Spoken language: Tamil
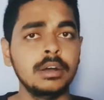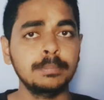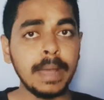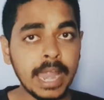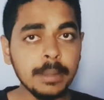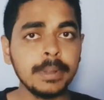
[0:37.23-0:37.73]

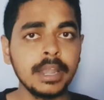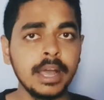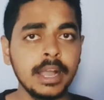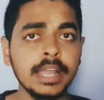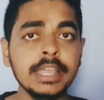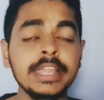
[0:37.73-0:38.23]
பேன்
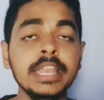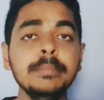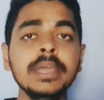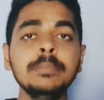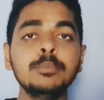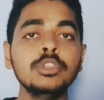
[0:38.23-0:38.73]
பண்ணாங்க
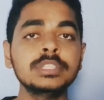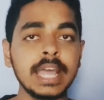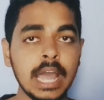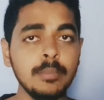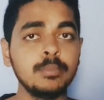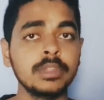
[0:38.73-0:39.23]
இனிமேல் புதுசாக
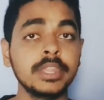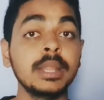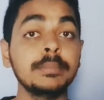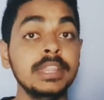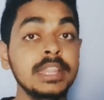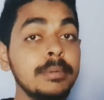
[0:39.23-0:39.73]
ஆப் வந்தால்
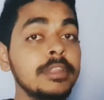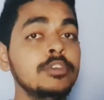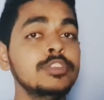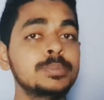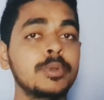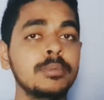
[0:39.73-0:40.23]
நம்ம இந்த மாதிரி
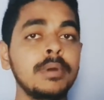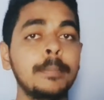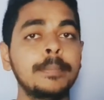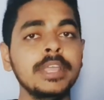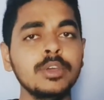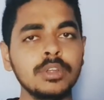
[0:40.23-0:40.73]
யூஸ் பண்ணணும்
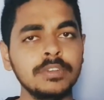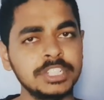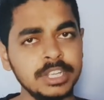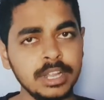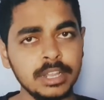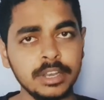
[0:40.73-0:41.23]
அப்படிங்கிற ஒரு
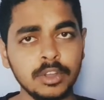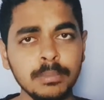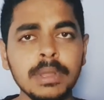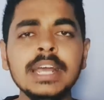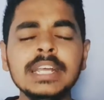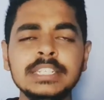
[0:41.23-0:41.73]
விஷயங்கள் இருக்கும்
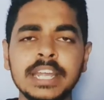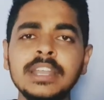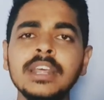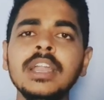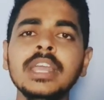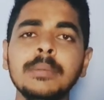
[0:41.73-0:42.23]

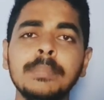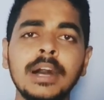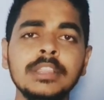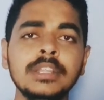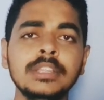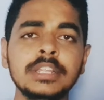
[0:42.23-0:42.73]
ஜென்ரலாக நீங்கள்
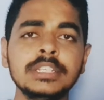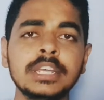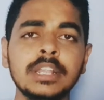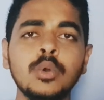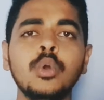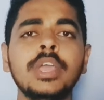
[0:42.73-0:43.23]
பார்த்துட்டு
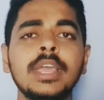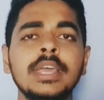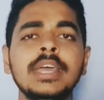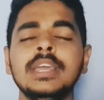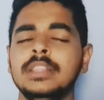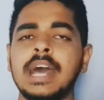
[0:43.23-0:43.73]
தெரிஞ்சுக்கிறது ஓகே
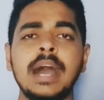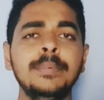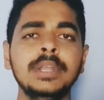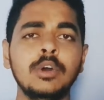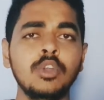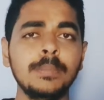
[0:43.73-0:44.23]
இந்த ஆப்பை
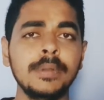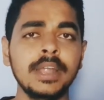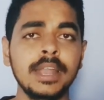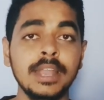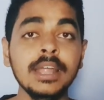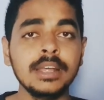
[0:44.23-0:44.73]
டவுன்லோட் பண்ண
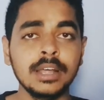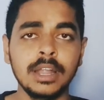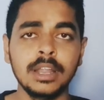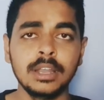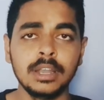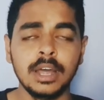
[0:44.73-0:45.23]
என்ன
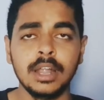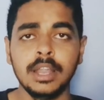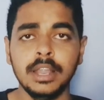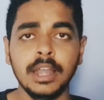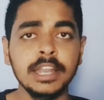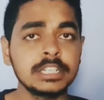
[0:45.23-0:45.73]
நான்
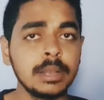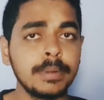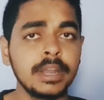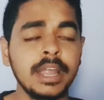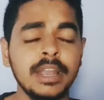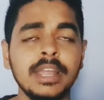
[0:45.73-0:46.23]
அன்இன்ஸ்டால்
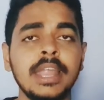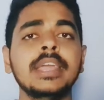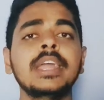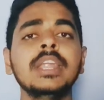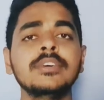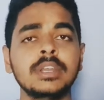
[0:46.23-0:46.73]
பண்ண என்ன எனக்கு
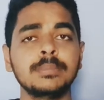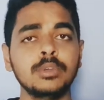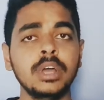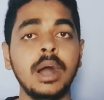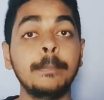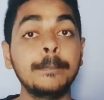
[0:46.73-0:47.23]
என்ன வந்துட போகுது
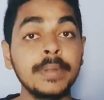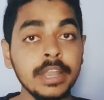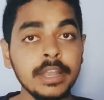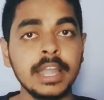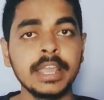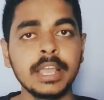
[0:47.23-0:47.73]
அப்படின்னு
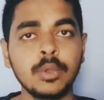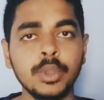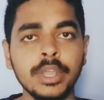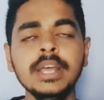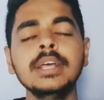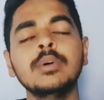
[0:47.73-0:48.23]

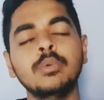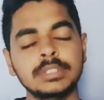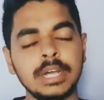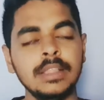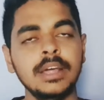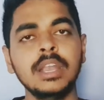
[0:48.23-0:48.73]
நினைக்கக்கூடிய ஒரு
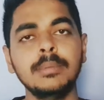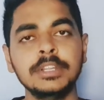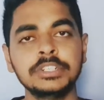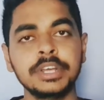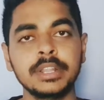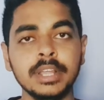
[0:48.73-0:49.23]
சாதாரண
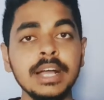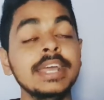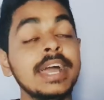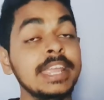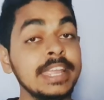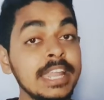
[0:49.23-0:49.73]
மனுஷனாக இருந்தால்
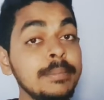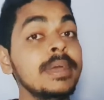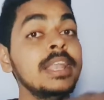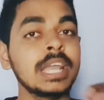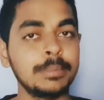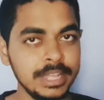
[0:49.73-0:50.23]
இனிமேல்
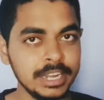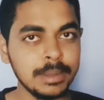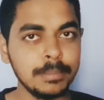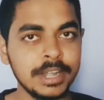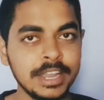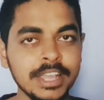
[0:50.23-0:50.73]
நீங்கள் அப்படி இருக்க
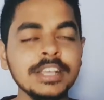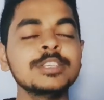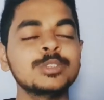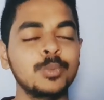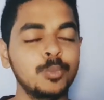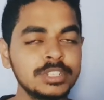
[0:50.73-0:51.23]
மாட்டீங்க
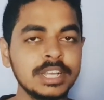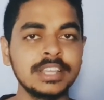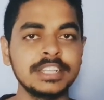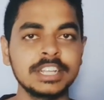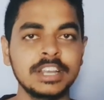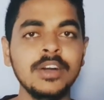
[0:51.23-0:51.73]
ஸோ முழுசாக
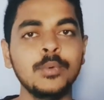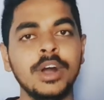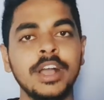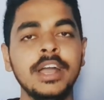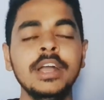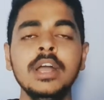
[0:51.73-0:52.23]
தெரிஞ்சுக்கலாம்
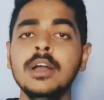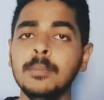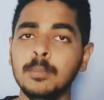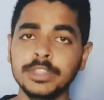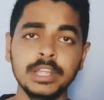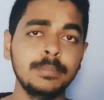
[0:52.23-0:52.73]
வாங்க
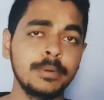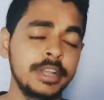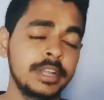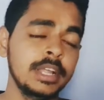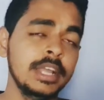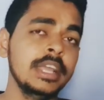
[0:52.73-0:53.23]
முதல்
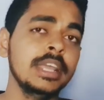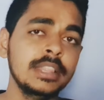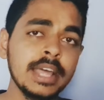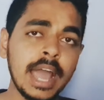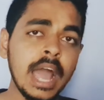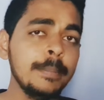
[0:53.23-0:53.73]
பாயிண்ட் இந்த
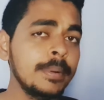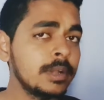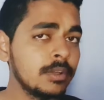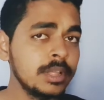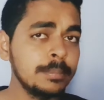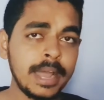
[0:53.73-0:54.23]
ஆப்பை
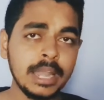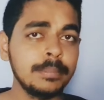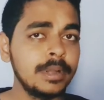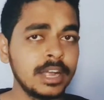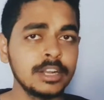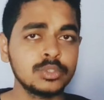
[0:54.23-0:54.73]
வந்து பேன்
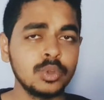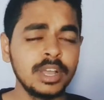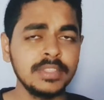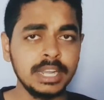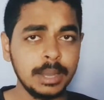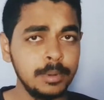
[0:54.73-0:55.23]
பண்ணிட்டாங்க சொன்னால்
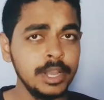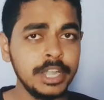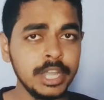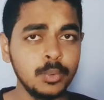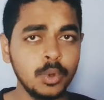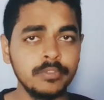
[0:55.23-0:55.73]
அந்த
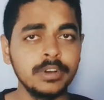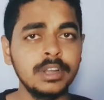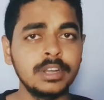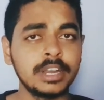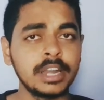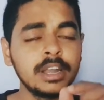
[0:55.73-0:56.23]
டபிள்யூடிஓ வேர்ல்ட்
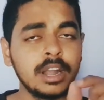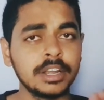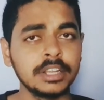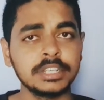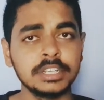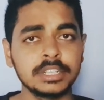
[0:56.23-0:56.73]
ட்ரேட்
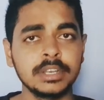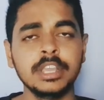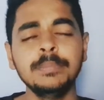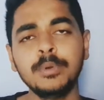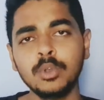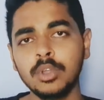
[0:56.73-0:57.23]
ஆர்கனைசேஷன்
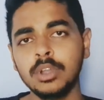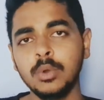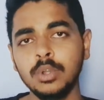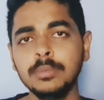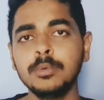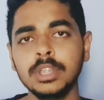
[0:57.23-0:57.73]
இப்போ உங்களுக்கு ஒரு
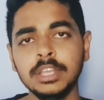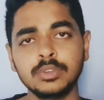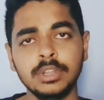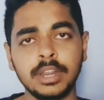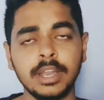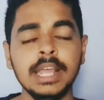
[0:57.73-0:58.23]
டவுட்டு முதலே
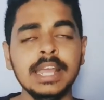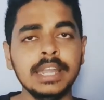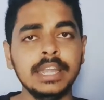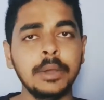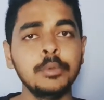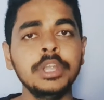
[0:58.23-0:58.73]
சொல்லிடுறேன்
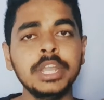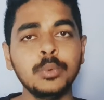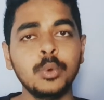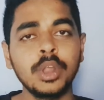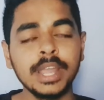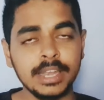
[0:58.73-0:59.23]

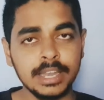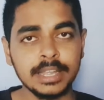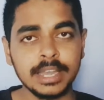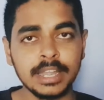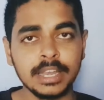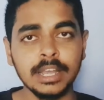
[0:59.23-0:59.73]
டபிள்யூடிஓனா என்னன்னு
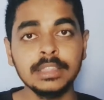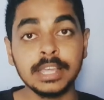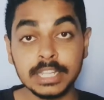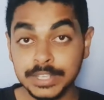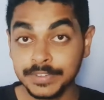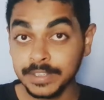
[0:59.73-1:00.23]
கேட்டிங்கன்னா
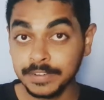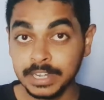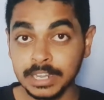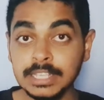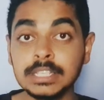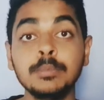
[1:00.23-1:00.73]
தெரிஞ்சவங்க
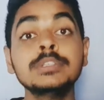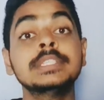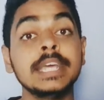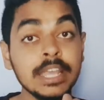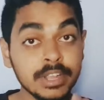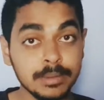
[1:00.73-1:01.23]
விட்டுருங்க சப்போஸ்
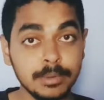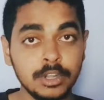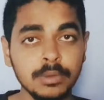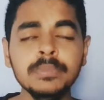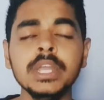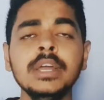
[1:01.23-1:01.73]
தெரியவங்க
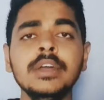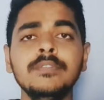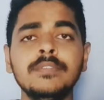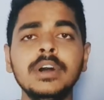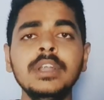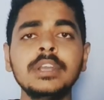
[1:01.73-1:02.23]
மட்டும்
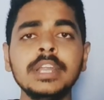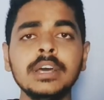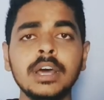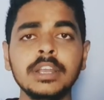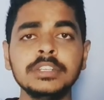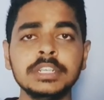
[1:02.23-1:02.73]
வேர்ல்ட் ட்ரேட்
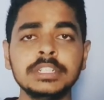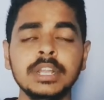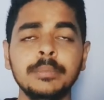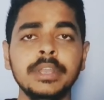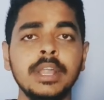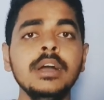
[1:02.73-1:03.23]
ஆர்கனைசேஷன்
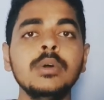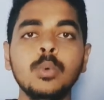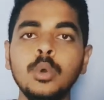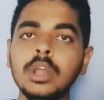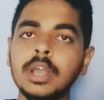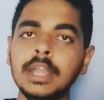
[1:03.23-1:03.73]
அப்படின்னா
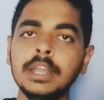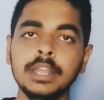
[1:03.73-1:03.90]
ஒரு கண்ட்ரி